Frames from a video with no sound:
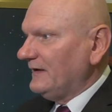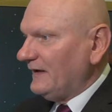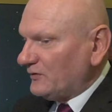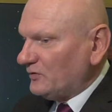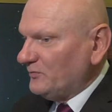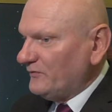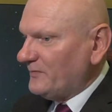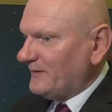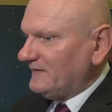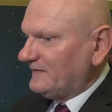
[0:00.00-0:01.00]
jak to
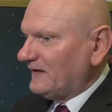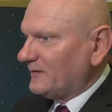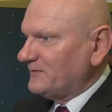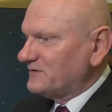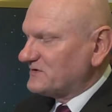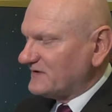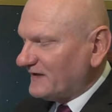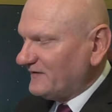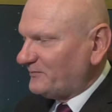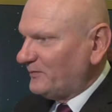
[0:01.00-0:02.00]
mówi pani skarbnik,
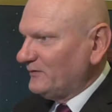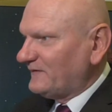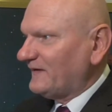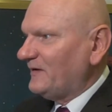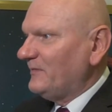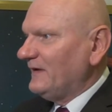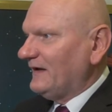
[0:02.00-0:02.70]
4 z plusem,